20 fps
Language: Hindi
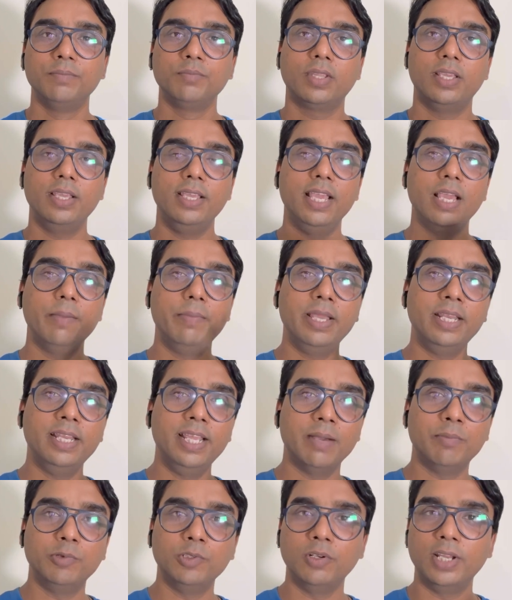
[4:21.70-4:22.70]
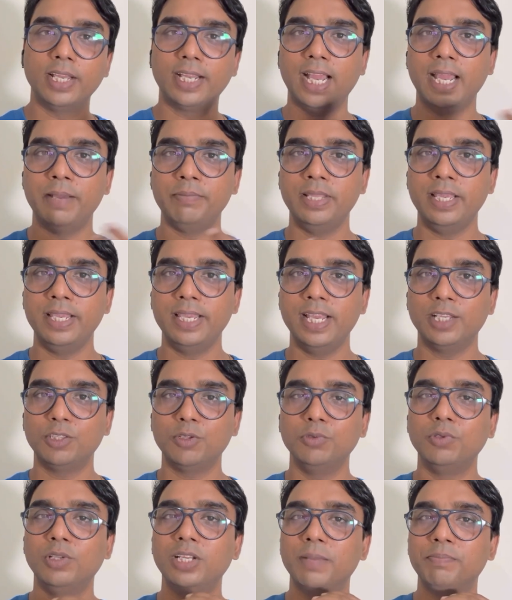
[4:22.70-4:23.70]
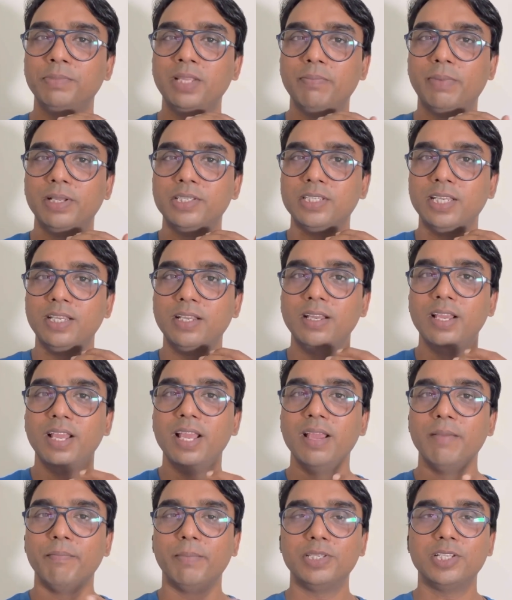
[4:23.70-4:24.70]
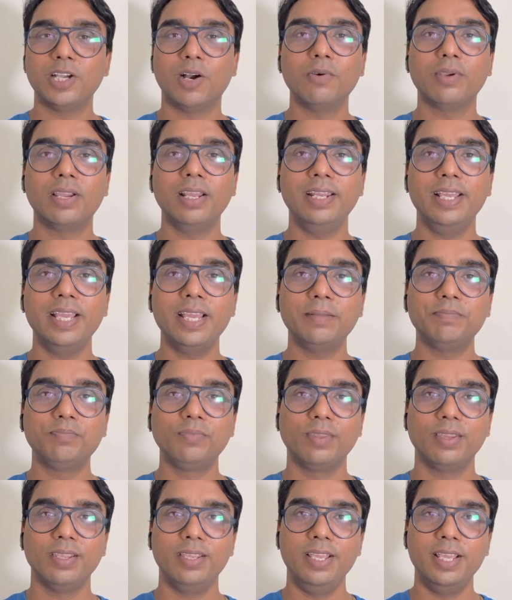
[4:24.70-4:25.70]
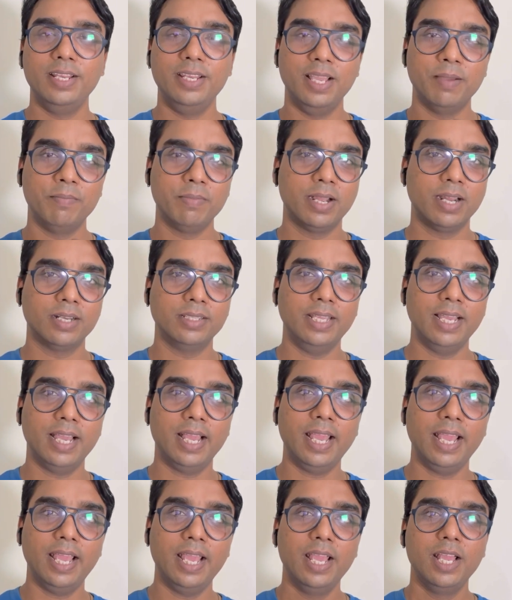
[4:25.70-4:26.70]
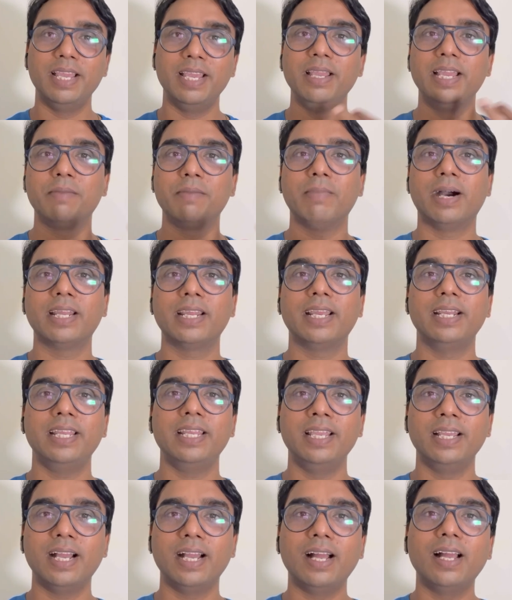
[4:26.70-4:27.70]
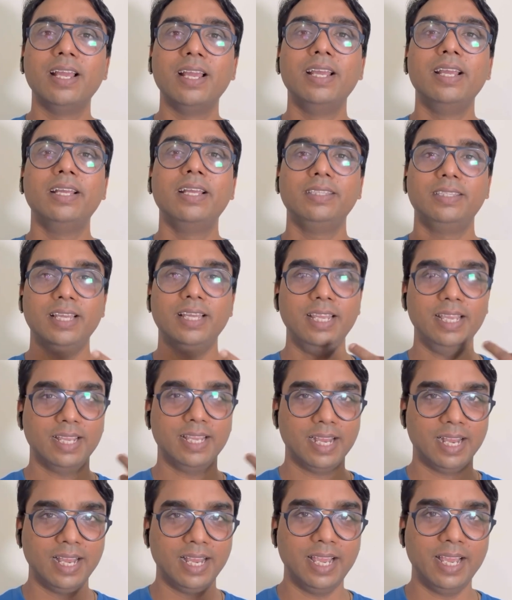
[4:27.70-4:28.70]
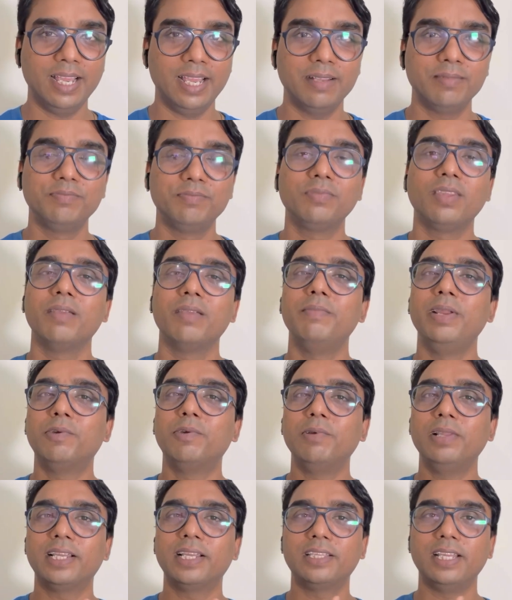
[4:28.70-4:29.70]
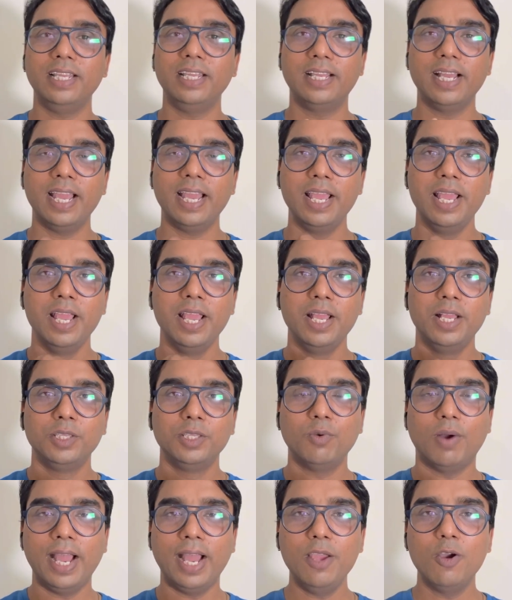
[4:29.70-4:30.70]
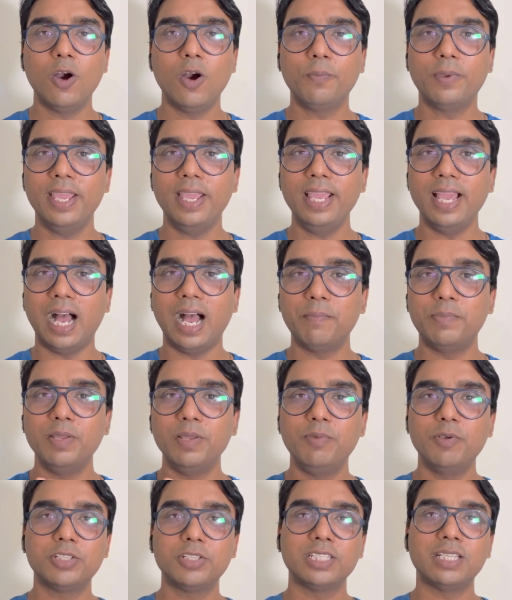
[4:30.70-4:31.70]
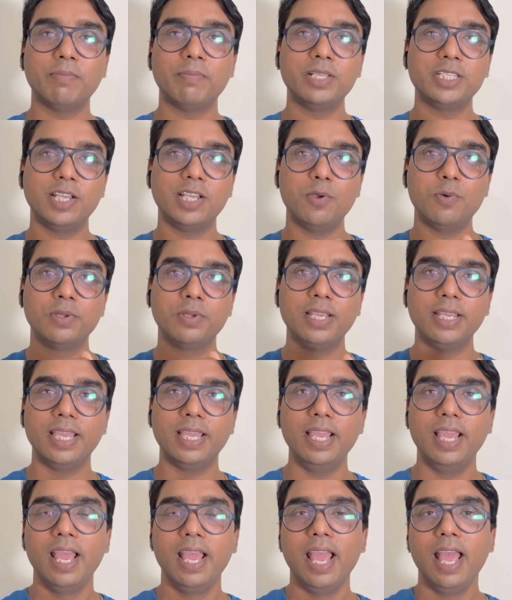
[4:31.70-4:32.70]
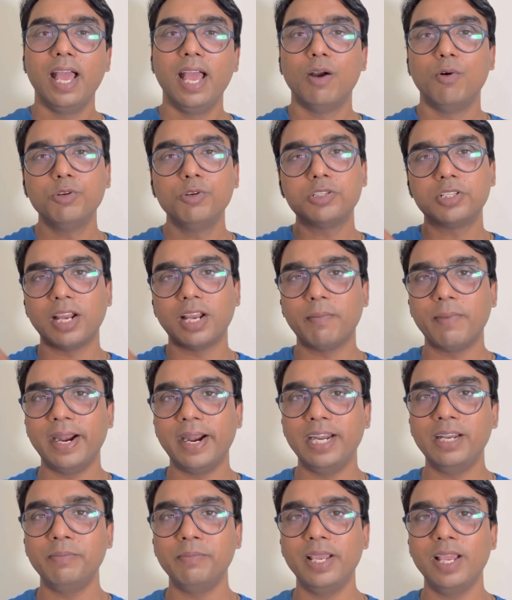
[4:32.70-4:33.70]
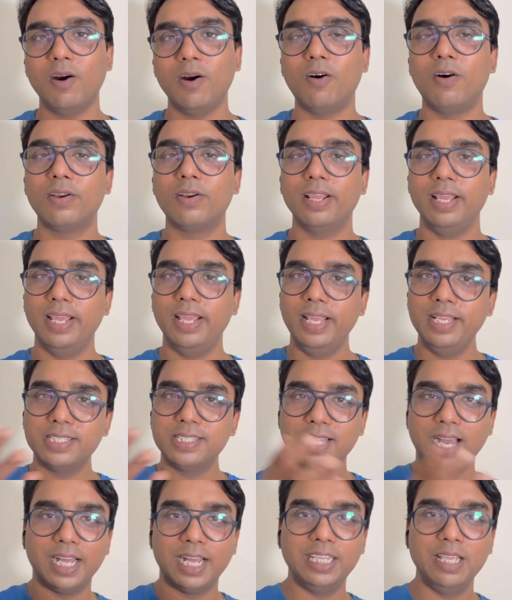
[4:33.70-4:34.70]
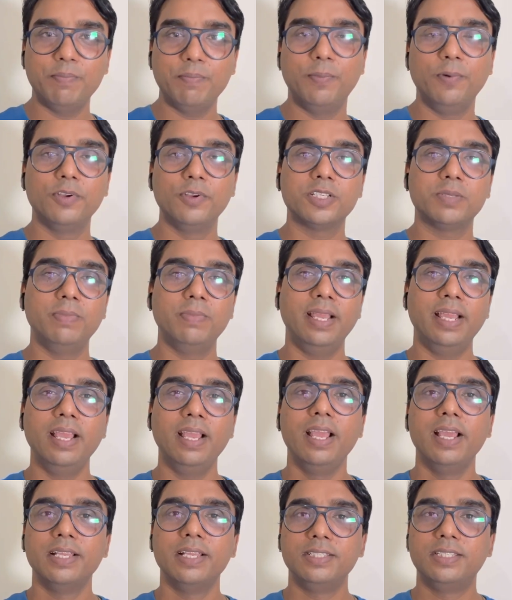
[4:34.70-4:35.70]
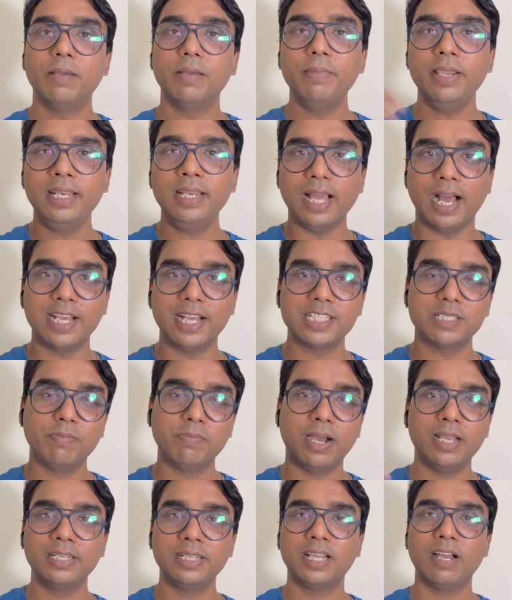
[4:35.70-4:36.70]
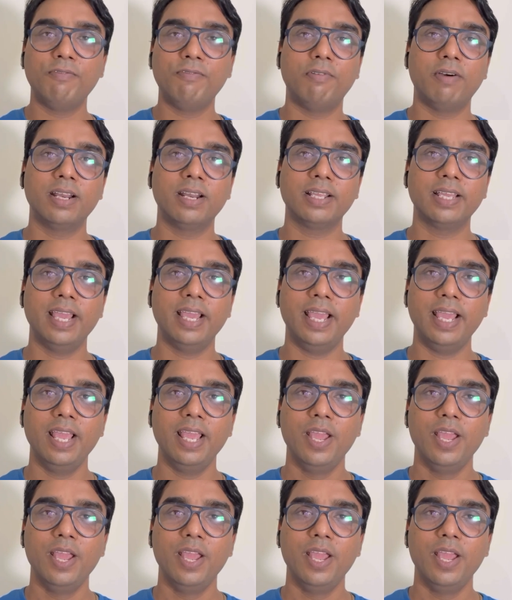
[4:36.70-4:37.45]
कि ये भी नियम उन्होंने कायम नहीं किया तो उन्होंने अपने बच्चे बचाव के लिए ये नियम कर दिया है यह एक मार्केटिंग का तरीका है बिल्कुल एक तरीका है तो आई होप कि आप रिव्यू से समझ गए होंगे कि उस रामायण में और इस आदि पुरुष में जमीन आसमान का फर्क है